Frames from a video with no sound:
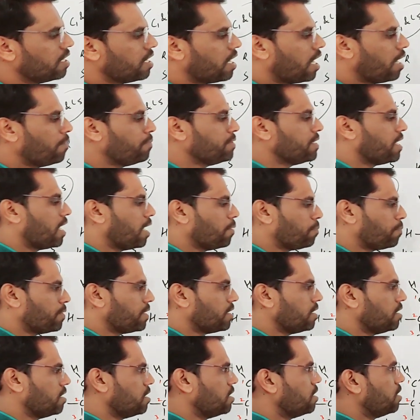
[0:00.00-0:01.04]
अब यहाँ
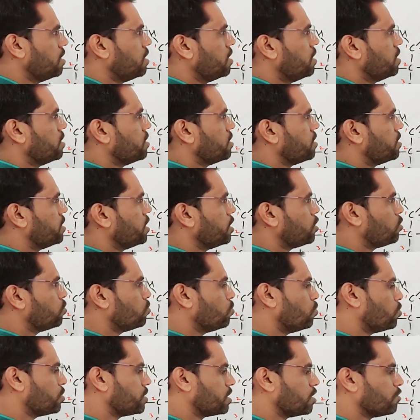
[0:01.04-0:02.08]
पर C2
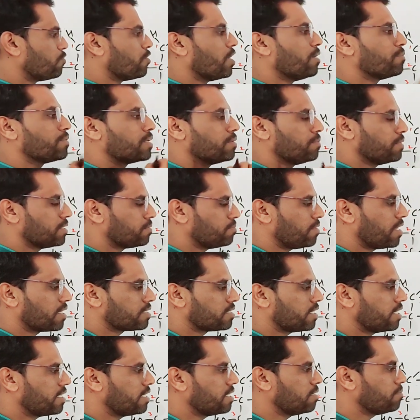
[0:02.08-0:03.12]
और C5 के बीच में
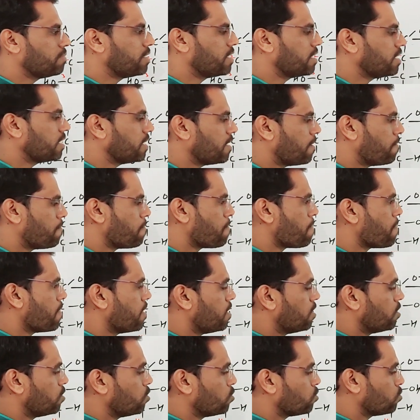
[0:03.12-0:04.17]
ऑक्साइड रिंग बन रही है
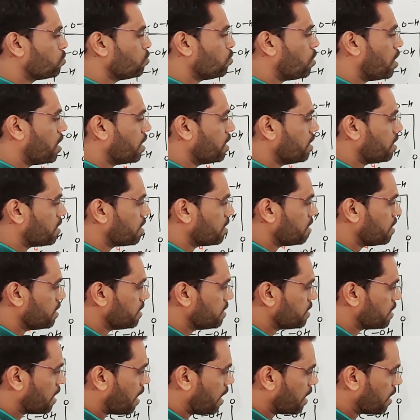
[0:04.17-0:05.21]
तो अगर
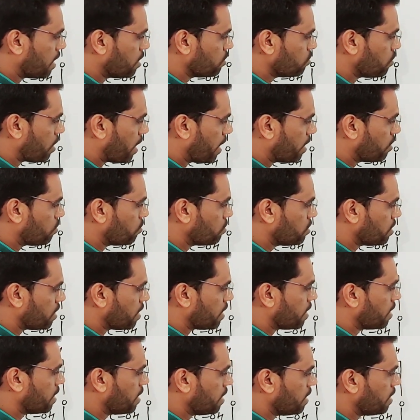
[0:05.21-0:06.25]
यहाँ का जो हाइड्रोजन
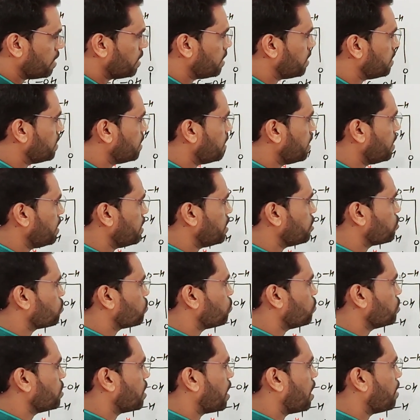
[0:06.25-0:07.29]
है ये
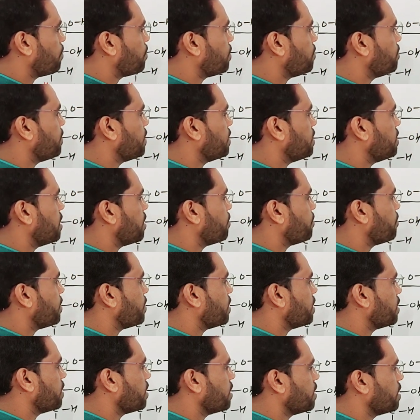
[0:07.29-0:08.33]
इसको यहाँ पर भेज दिया
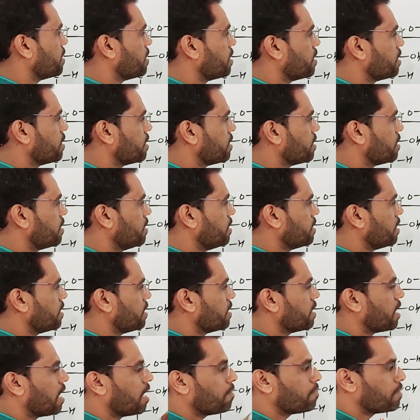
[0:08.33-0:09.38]
मैंने ठीक है
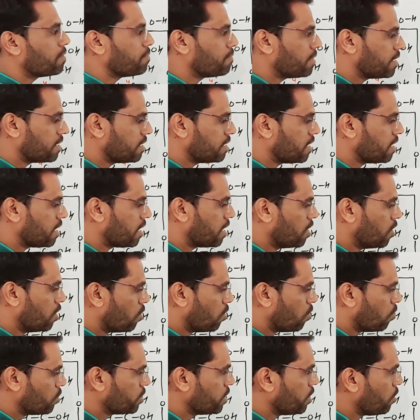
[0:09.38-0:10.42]
यहाँ पर भेज दिया
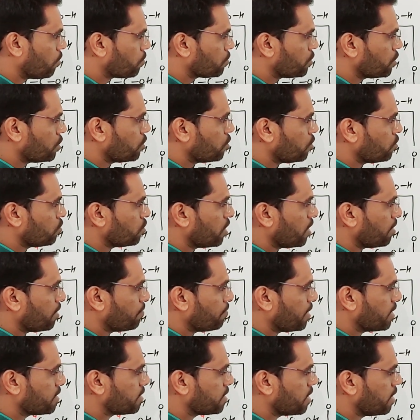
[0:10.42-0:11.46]
और ये ऑक्सीजन जो है
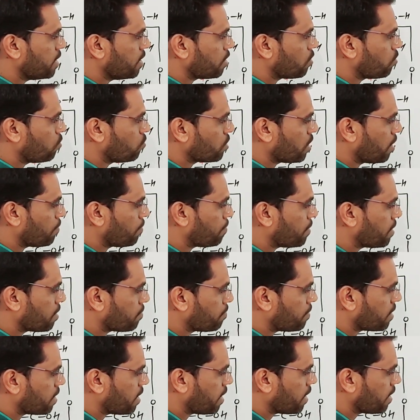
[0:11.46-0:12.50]
मैं ऐसे लिख लूँ क्या फ़र्क
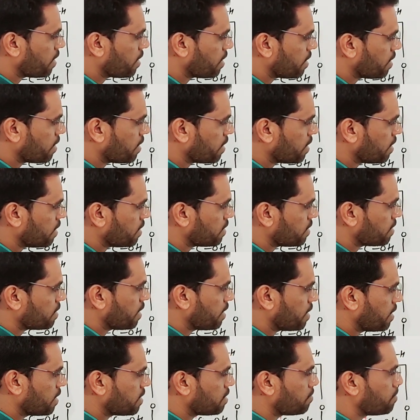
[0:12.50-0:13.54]
पड़ रहा है इस
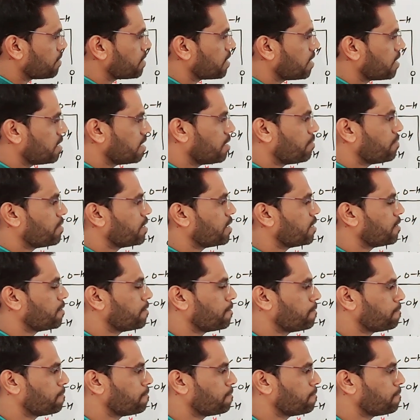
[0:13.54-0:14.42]
तरीके से बता दिया मैंने